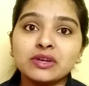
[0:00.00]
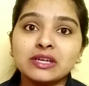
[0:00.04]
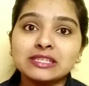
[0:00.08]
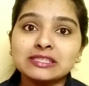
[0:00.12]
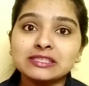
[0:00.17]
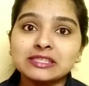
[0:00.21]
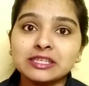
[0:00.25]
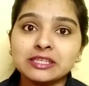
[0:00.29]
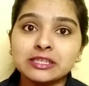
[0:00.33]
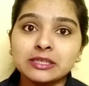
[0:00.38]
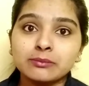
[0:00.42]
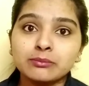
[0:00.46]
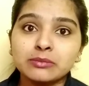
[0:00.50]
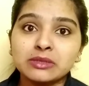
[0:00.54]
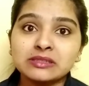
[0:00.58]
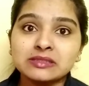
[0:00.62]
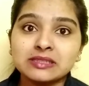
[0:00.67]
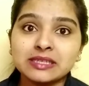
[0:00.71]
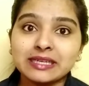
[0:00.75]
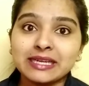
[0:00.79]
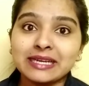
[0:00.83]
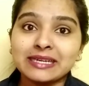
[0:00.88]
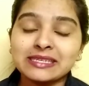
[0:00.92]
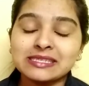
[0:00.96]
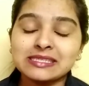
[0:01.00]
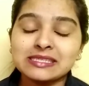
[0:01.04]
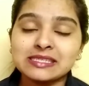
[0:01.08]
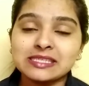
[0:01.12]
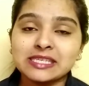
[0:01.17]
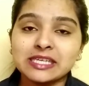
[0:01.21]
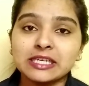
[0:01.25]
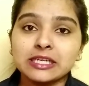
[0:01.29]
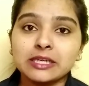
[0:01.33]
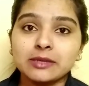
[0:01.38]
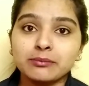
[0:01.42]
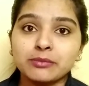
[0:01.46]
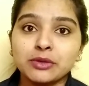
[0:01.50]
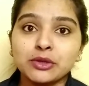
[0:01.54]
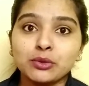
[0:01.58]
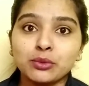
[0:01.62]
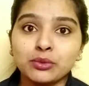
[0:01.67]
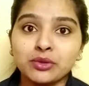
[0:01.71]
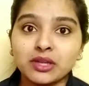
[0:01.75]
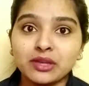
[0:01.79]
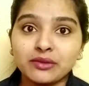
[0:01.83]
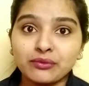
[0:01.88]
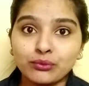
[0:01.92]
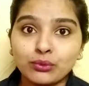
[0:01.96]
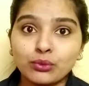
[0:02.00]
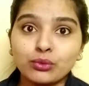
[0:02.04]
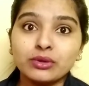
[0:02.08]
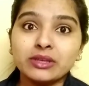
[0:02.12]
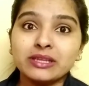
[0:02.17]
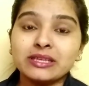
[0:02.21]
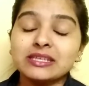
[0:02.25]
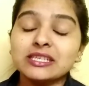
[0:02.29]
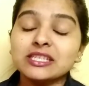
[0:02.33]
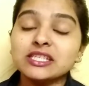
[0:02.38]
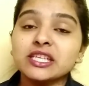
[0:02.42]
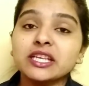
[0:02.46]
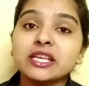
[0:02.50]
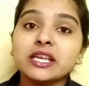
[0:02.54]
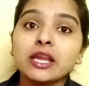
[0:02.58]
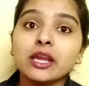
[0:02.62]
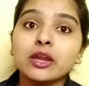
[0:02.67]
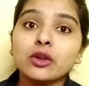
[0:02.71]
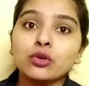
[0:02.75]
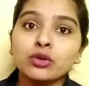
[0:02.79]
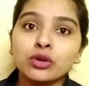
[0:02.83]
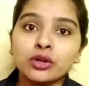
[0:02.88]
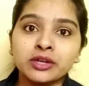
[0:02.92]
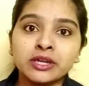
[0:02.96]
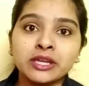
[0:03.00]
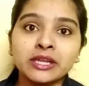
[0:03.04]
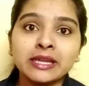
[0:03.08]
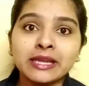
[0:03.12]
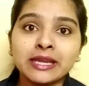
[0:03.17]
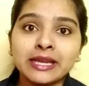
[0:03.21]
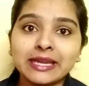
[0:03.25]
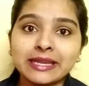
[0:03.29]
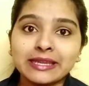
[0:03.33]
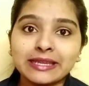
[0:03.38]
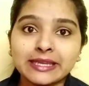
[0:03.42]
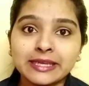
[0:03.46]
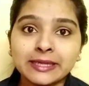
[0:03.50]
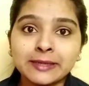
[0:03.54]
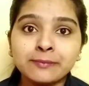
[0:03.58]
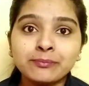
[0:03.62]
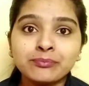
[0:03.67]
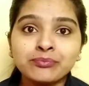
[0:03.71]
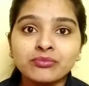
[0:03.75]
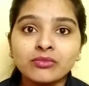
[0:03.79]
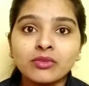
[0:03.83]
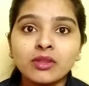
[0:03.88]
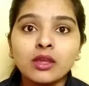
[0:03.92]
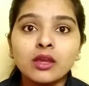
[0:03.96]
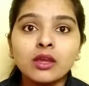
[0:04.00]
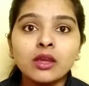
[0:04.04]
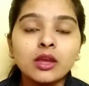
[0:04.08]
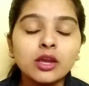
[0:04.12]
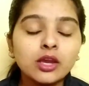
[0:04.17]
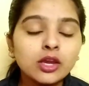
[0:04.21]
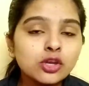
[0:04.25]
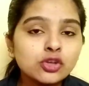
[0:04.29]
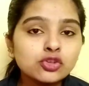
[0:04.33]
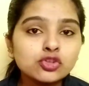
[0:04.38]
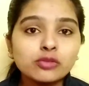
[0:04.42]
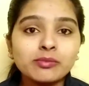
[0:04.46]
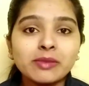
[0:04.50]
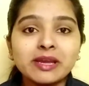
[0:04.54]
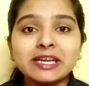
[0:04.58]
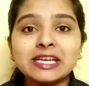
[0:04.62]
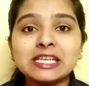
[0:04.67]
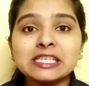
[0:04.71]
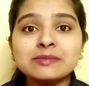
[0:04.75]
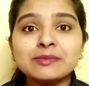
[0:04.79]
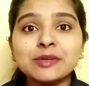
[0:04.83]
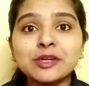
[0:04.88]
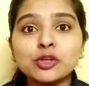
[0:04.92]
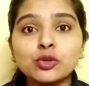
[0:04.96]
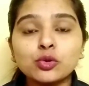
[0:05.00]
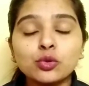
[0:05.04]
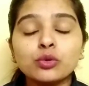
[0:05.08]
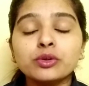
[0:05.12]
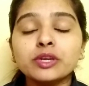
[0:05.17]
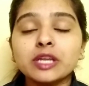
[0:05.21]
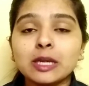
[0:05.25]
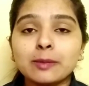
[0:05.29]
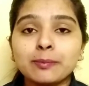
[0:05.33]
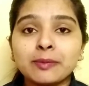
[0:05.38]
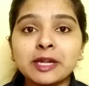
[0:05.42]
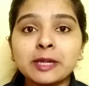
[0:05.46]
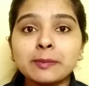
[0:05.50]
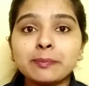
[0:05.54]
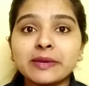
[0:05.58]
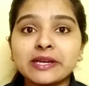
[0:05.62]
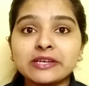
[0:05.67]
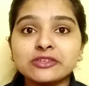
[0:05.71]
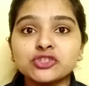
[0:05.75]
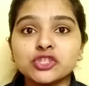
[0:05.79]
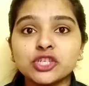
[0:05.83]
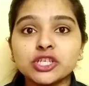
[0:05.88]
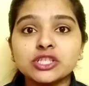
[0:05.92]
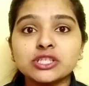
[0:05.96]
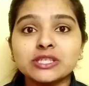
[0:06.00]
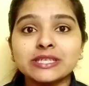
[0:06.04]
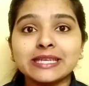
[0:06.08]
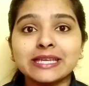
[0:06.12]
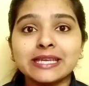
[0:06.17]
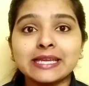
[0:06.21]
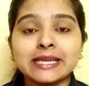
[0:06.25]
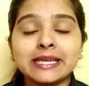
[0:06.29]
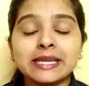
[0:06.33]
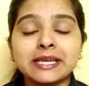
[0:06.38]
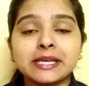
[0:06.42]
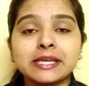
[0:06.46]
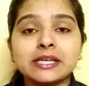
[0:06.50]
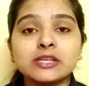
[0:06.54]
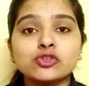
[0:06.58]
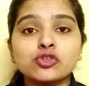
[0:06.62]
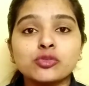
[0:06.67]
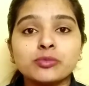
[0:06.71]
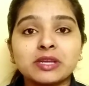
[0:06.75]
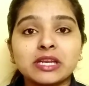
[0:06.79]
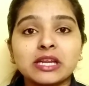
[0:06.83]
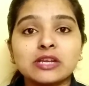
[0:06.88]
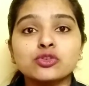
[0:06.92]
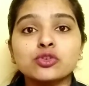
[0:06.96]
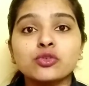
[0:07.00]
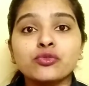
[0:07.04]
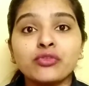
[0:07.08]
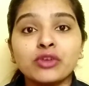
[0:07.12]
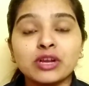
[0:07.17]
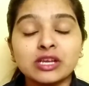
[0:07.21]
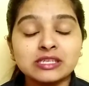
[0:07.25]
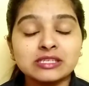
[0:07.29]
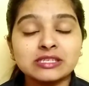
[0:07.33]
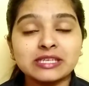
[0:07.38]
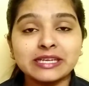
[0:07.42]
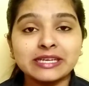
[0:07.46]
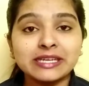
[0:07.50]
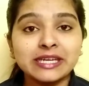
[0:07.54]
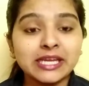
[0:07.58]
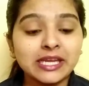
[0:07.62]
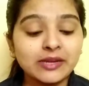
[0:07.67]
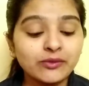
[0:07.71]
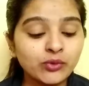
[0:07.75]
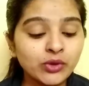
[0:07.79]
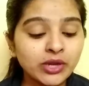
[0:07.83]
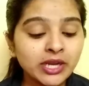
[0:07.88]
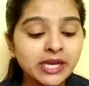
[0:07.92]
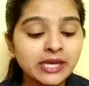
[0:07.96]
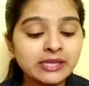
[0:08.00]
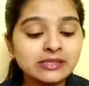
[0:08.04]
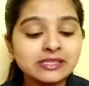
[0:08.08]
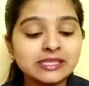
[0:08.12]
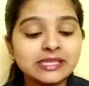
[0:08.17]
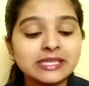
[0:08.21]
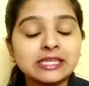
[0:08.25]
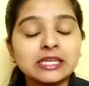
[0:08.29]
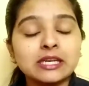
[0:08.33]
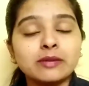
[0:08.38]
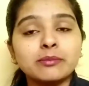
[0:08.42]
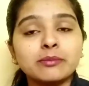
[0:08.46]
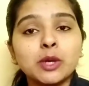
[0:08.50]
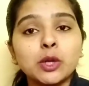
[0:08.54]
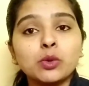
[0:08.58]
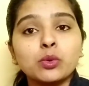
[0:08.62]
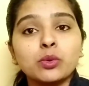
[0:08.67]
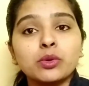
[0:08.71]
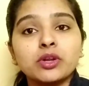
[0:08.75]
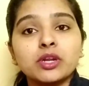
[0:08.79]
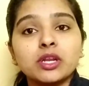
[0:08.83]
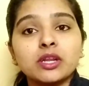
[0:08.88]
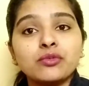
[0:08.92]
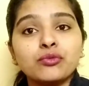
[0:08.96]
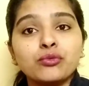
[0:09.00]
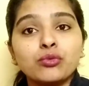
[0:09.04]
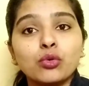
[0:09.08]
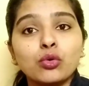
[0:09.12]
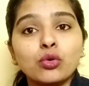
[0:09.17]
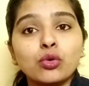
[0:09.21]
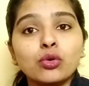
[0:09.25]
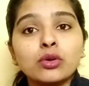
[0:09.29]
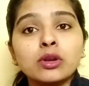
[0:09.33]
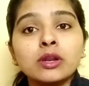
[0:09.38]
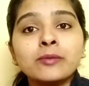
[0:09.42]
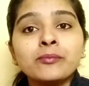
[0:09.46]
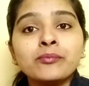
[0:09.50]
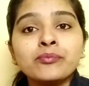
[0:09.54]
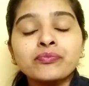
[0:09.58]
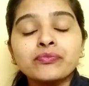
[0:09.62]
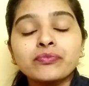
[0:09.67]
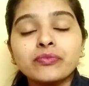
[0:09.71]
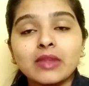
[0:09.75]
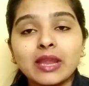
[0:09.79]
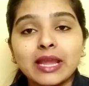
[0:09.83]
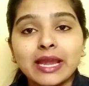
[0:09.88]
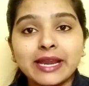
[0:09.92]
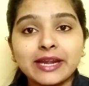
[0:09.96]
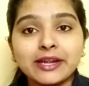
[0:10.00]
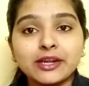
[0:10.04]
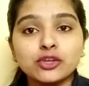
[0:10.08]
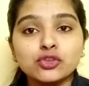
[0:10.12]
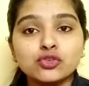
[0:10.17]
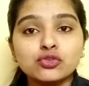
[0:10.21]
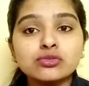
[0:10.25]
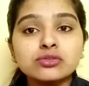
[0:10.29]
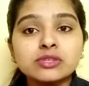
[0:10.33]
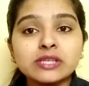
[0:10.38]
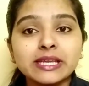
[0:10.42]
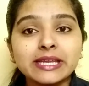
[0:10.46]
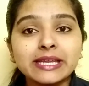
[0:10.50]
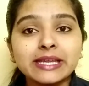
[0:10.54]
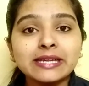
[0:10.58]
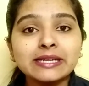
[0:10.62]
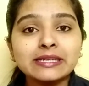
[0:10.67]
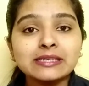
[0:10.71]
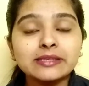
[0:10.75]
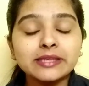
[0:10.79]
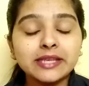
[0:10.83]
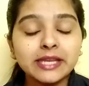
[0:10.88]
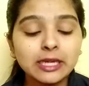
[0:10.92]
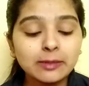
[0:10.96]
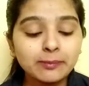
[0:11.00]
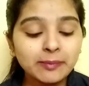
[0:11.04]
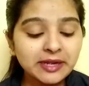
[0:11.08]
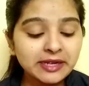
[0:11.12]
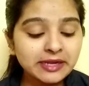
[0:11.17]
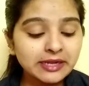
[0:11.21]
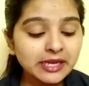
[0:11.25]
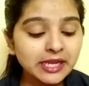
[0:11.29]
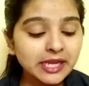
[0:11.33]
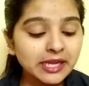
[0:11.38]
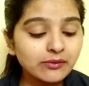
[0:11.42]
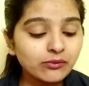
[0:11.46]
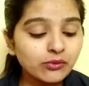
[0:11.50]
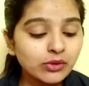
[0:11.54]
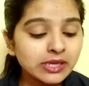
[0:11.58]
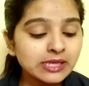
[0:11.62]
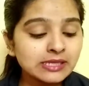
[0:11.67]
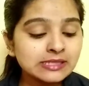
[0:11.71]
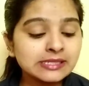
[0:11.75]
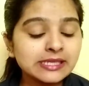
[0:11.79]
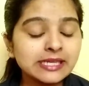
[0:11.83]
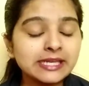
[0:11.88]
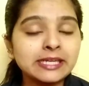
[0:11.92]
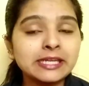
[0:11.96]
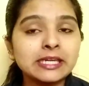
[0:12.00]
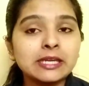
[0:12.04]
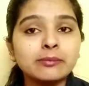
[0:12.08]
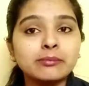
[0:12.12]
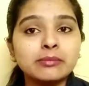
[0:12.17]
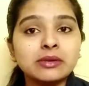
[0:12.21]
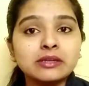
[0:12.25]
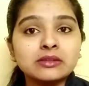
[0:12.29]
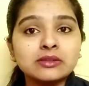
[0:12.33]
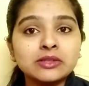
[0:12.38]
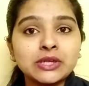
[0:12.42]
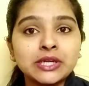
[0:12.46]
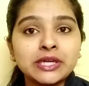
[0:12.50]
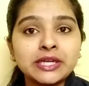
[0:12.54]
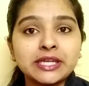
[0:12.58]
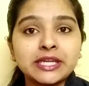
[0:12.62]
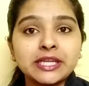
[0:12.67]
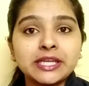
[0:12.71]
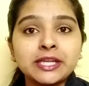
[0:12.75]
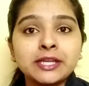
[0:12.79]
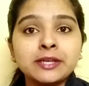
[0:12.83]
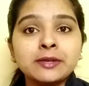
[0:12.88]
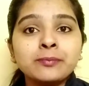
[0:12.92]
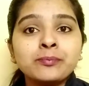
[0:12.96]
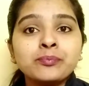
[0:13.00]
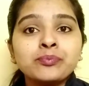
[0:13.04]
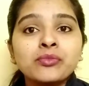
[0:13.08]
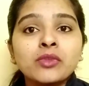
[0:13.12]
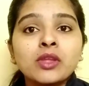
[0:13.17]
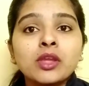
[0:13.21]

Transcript: फर्स्ट सेड नंबर सेकेंड और सेड नंबर ट्वेंटी इसे के अकॉर्डिंग है ये सो so, मैंने इसमें टू नेल पेंट परचेज किए हैं सो so, मेरा जो फर्स्ट सेड है वो है सेड नंबर फोर एंड जो सेकंड नेल पेंट है वो है सेड नंबर थर्टीन